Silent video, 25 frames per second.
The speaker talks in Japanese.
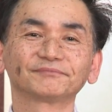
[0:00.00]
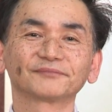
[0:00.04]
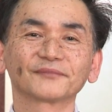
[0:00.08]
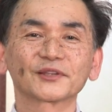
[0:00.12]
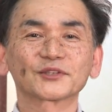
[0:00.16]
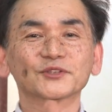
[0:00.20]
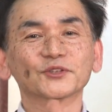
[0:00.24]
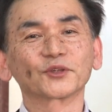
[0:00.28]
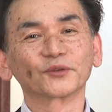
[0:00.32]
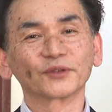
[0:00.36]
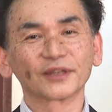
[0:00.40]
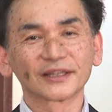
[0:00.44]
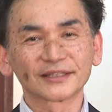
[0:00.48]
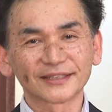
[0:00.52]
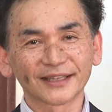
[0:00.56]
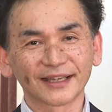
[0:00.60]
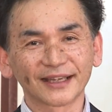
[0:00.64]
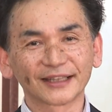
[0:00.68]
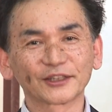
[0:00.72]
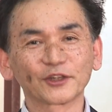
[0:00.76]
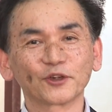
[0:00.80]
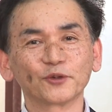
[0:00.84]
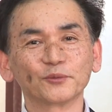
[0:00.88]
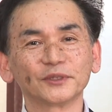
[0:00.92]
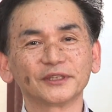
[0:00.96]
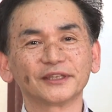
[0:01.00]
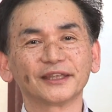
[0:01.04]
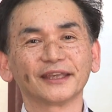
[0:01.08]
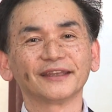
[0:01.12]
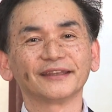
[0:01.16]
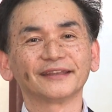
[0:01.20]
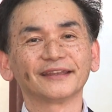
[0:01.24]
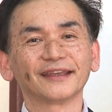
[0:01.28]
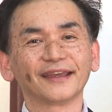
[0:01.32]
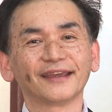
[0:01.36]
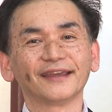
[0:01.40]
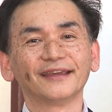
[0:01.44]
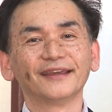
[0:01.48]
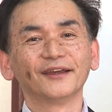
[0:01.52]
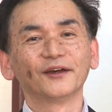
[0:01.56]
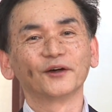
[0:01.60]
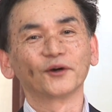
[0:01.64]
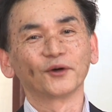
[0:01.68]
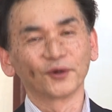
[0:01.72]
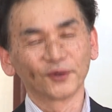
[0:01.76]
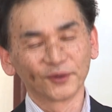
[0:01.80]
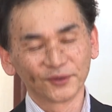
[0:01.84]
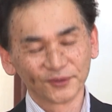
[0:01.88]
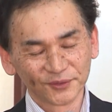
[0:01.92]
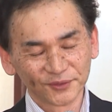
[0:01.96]
そんな姿を見ていて
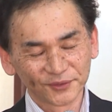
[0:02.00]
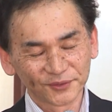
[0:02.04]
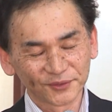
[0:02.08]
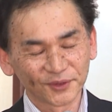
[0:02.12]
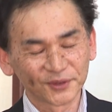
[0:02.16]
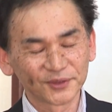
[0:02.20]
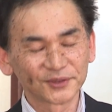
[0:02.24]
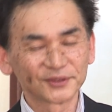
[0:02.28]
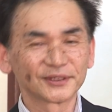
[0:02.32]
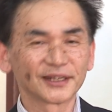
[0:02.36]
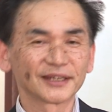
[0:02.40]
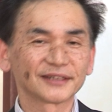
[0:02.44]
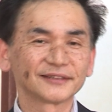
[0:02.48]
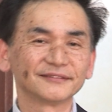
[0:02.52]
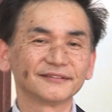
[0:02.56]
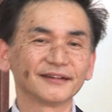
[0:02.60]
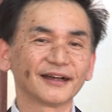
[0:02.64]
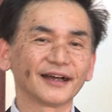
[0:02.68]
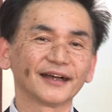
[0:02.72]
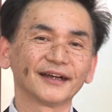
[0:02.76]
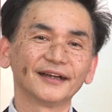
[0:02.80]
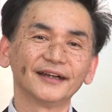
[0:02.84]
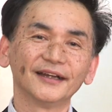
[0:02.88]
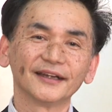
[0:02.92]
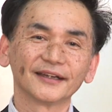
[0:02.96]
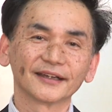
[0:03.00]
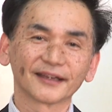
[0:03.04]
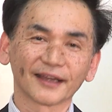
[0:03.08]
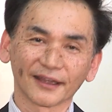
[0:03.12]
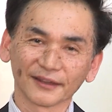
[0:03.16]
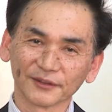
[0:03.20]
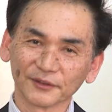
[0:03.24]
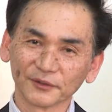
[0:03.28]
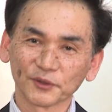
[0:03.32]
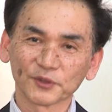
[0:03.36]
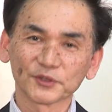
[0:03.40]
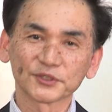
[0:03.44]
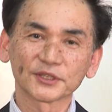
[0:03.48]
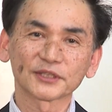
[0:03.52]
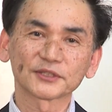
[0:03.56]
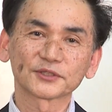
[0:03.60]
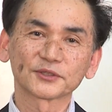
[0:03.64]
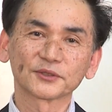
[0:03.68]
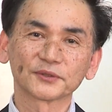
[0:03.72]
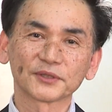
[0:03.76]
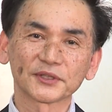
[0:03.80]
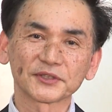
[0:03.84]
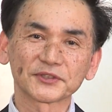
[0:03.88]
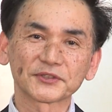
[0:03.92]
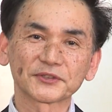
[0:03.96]
本当にグレッグは感動した
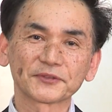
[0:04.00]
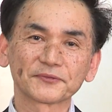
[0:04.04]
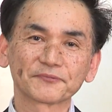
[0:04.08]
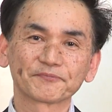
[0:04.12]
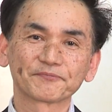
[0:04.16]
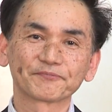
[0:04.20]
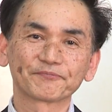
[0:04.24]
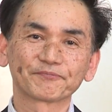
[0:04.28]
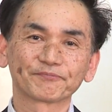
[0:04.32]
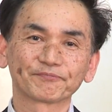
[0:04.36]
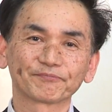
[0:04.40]
そうです